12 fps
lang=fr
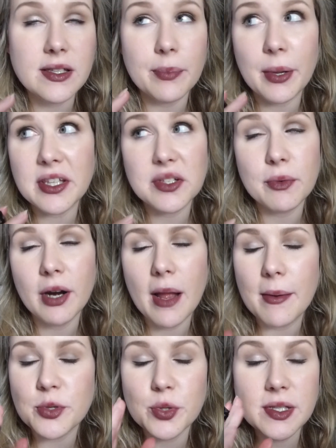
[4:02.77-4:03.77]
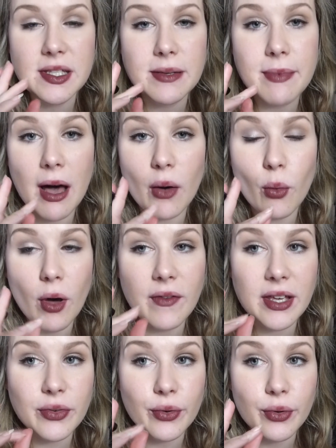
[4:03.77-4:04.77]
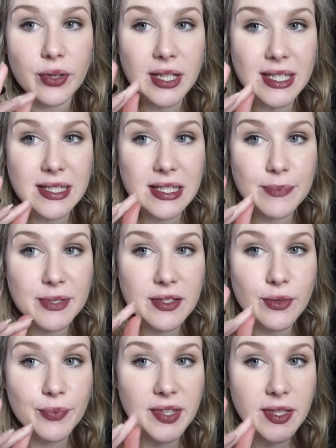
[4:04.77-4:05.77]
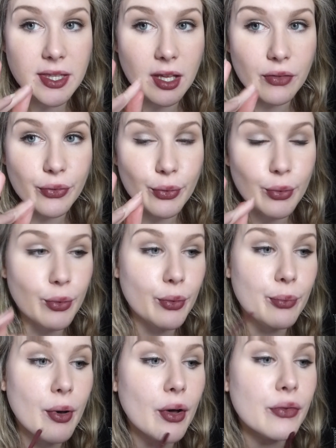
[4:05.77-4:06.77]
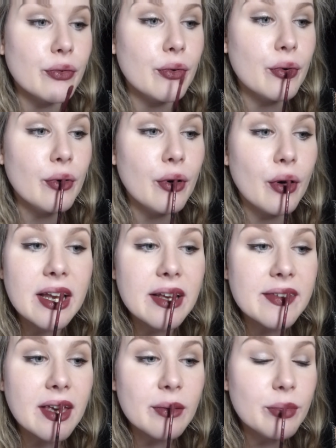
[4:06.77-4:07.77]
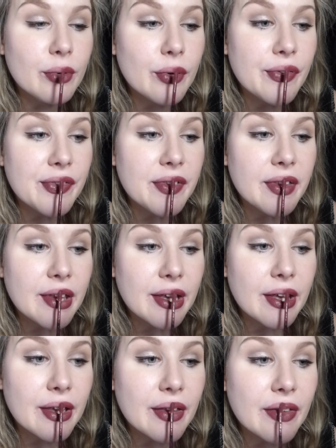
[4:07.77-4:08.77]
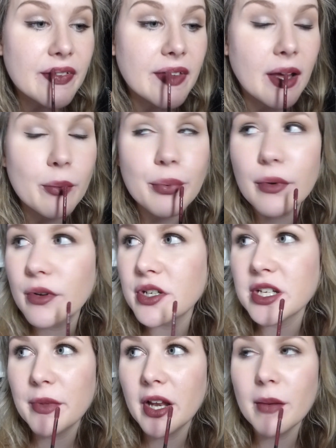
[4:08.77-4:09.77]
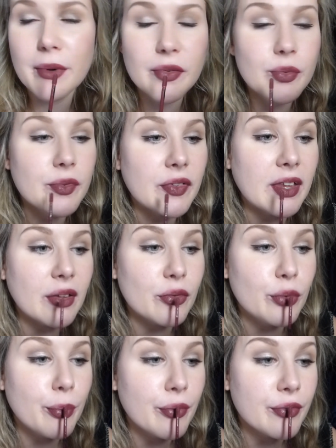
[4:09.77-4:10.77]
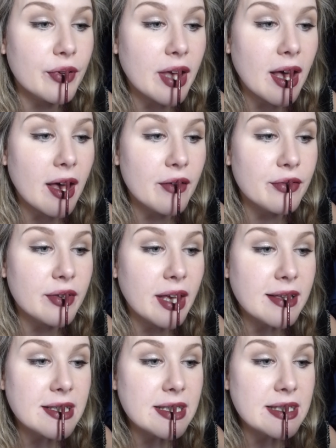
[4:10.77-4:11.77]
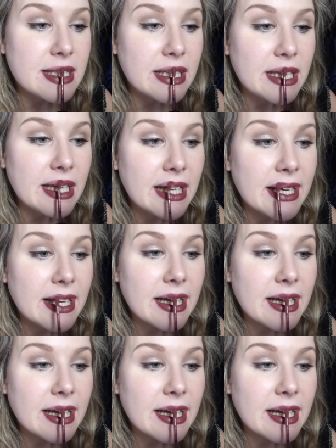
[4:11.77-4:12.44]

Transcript: C'est pratiquement la même chose, c'est marron avec euh, des espèces de petites teintes euh, bordeaux. Il est très beau aussi. C'est un peu... J'ai bien l'impression que c'est un dupe. Faudra, tester.